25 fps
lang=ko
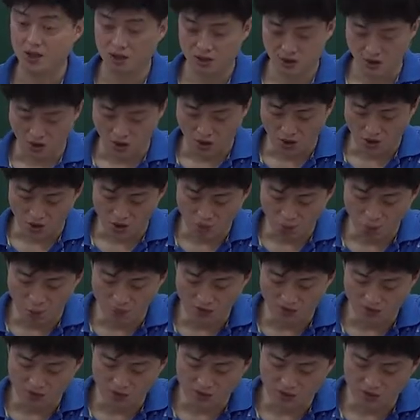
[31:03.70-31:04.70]
더
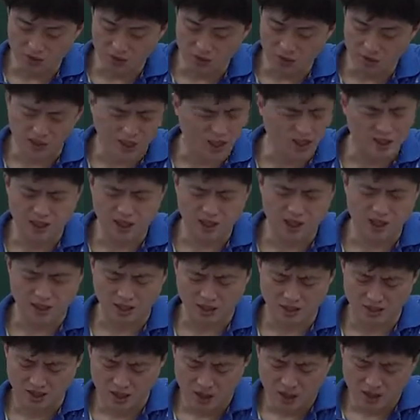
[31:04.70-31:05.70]
오브 다시 다시
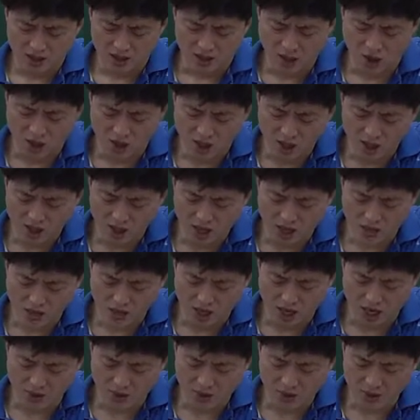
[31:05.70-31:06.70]
다시 더가
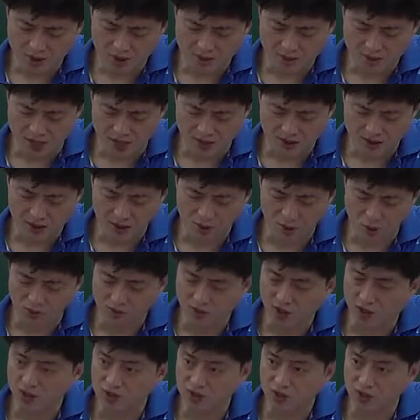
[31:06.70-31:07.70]
들어가면 반드시
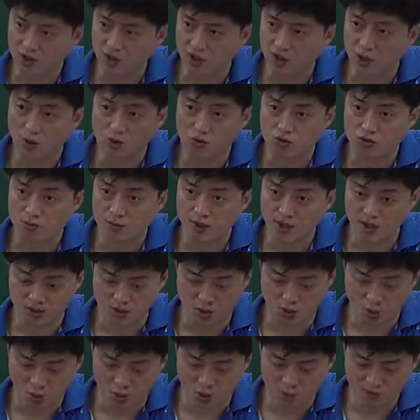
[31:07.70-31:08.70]
오브가 있어야 돼. 거꾸로
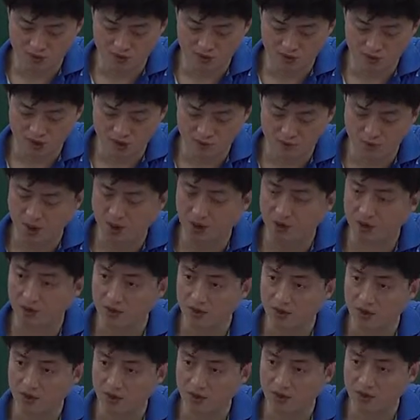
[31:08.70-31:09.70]
말해서 오브를 쓰면
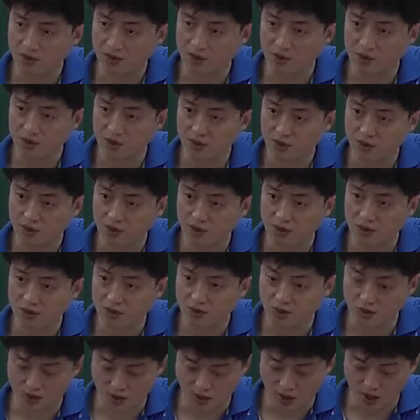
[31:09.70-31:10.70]

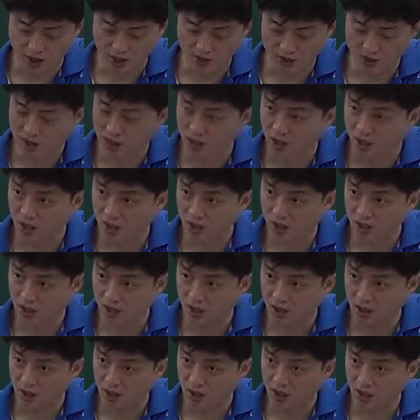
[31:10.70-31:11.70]
더가 있어야 돼.
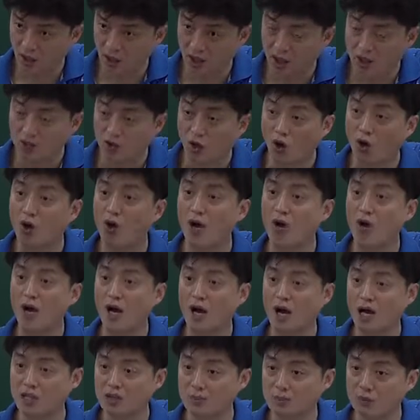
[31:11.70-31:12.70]
더
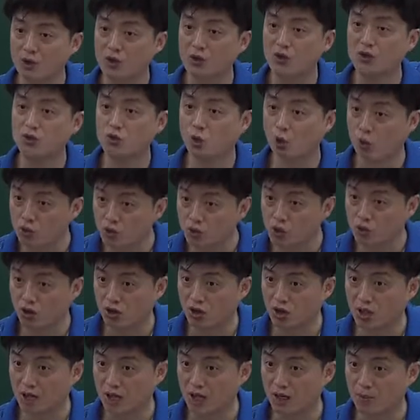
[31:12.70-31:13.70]
아니면
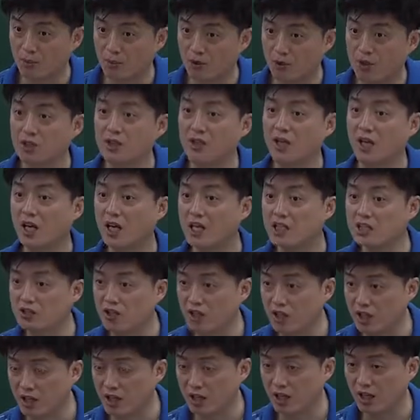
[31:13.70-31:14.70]
소유격이나 뭐 그런 게 하나
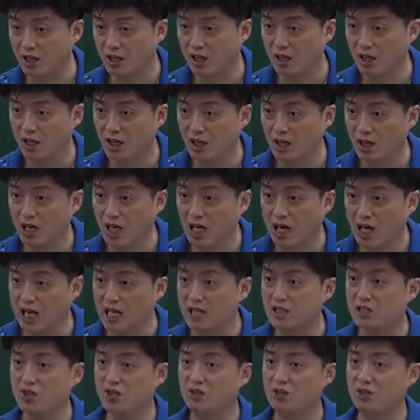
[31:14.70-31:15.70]
있어야 돼.
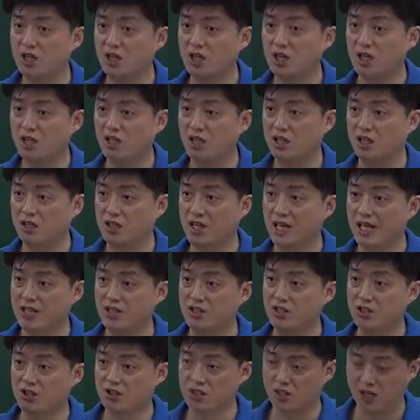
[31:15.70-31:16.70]
한정사라 그래 얘들
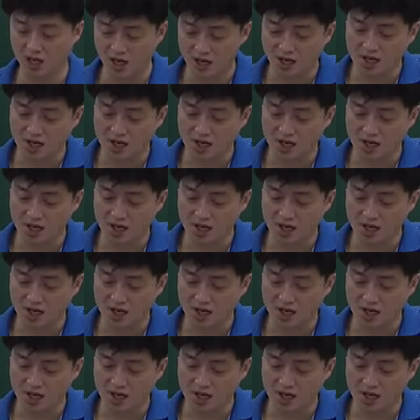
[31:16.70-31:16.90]
한정사.